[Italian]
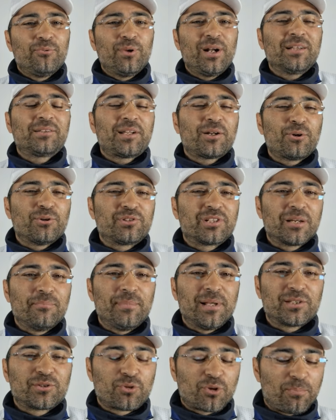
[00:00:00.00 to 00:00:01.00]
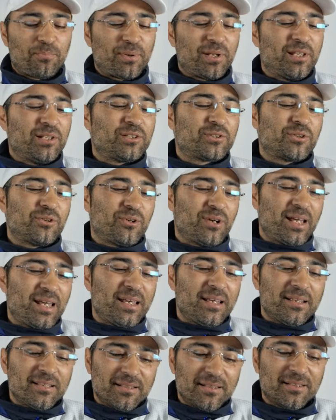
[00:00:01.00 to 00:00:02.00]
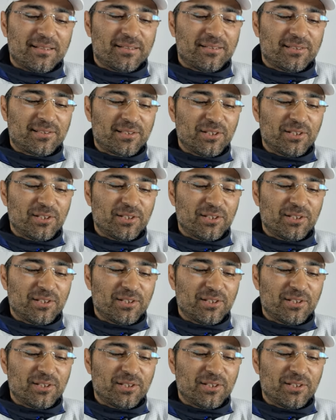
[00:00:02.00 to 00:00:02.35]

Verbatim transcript: un cosa che mi ha sorpreso è eh,